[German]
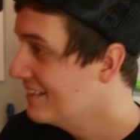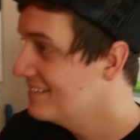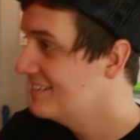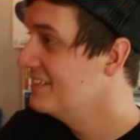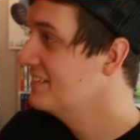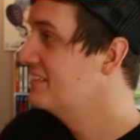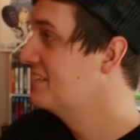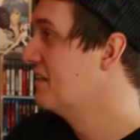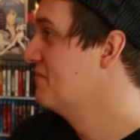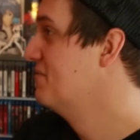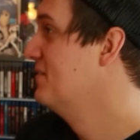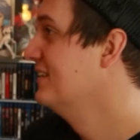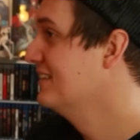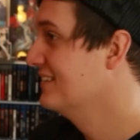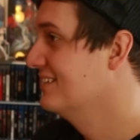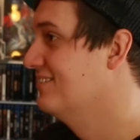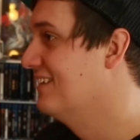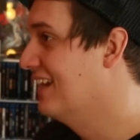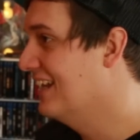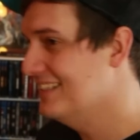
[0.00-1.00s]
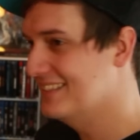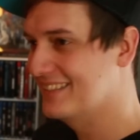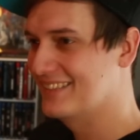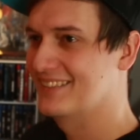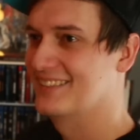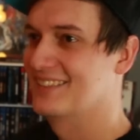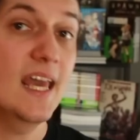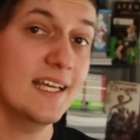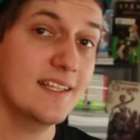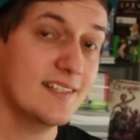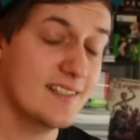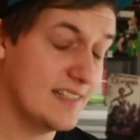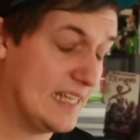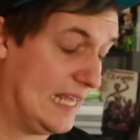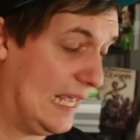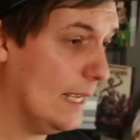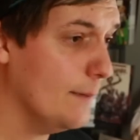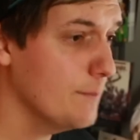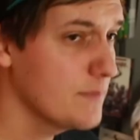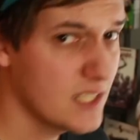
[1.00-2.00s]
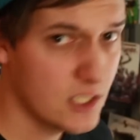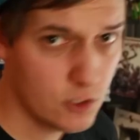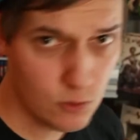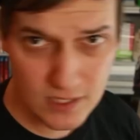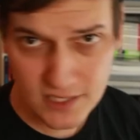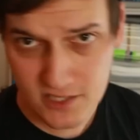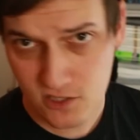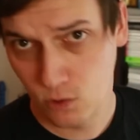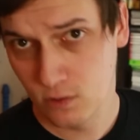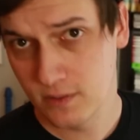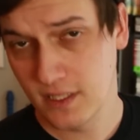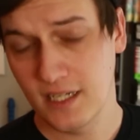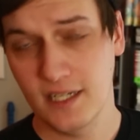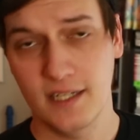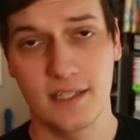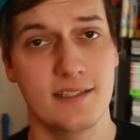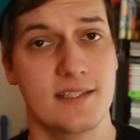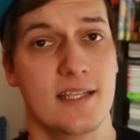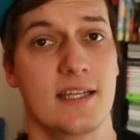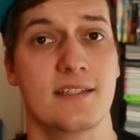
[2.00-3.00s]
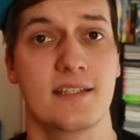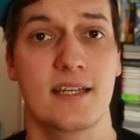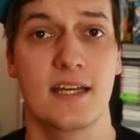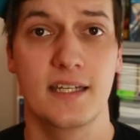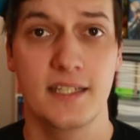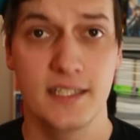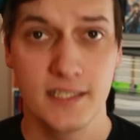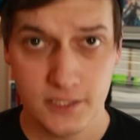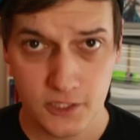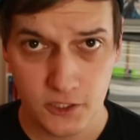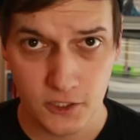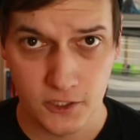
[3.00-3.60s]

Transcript: das ist am wie extrem Situationen allerdings eskalieren